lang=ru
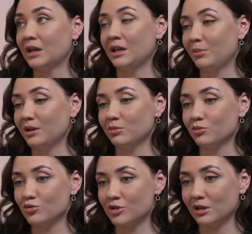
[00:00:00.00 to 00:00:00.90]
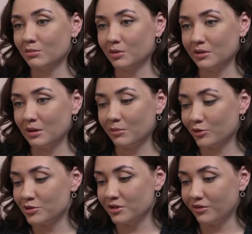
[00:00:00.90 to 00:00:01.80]
да, и поэтому уже как бы
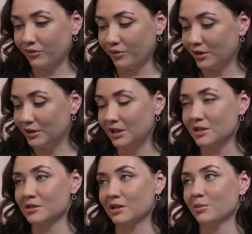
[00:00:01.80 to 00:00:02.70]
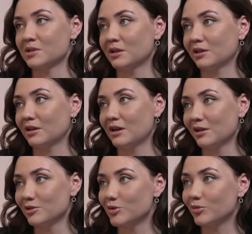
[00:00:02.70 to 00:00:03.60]
напротив э, тенниса она поставила
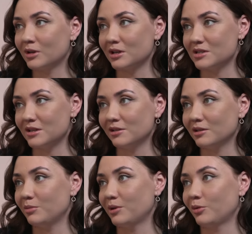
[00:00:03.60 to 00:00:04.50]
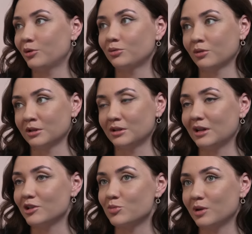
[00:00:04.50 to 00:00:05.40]
галочку, как сделано, и переходит куда-то дальше.